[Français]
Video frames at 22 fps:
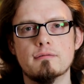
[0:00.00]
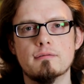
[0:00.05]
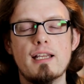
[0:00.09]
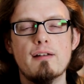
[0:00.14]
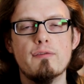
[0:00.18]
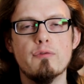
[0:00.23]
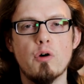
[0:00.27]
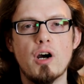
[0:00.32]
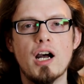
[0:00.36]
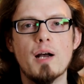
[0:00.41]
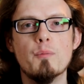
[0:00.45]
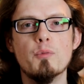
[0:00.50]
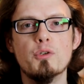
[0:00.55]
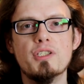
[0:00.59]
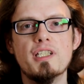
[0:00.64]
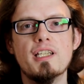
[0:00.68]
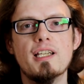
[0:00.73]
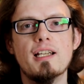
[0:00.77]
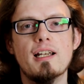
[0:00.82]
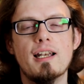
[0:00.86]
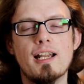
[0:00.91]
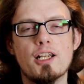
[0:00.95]
Ils vont
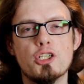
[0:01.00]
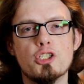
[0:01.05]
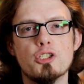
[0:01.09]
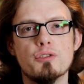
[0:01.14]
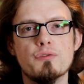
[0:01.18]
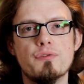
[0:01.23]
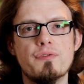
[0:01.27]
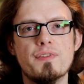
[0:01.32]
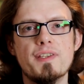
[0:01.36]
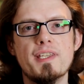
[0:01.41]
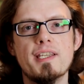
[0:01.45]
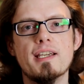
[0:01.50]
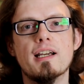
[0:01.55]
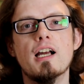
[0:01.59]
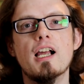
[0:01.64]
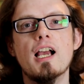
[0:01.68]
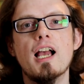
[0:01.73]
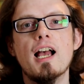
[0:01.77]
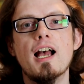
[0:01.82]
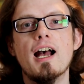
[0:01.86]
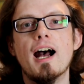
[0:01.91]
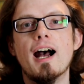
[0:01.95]
ramener la jeune fille
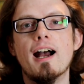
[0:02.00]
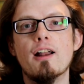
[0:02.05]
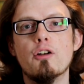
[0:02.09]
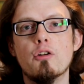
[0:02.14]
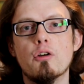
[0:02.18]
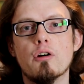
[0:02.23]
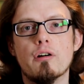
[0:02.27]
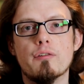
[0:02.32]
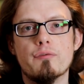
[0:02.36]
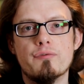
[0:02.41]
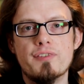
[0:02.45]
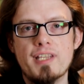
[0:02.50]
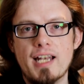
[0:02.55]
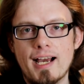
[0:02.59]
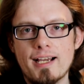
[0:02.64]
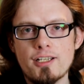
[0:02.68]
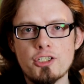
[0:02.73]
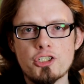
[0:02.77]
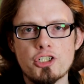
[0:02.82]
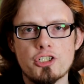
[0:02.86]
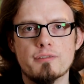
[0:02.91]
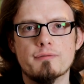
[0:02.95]
à leur
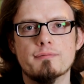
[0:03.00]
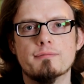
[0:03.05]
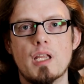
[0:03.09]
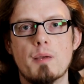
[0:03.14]
village.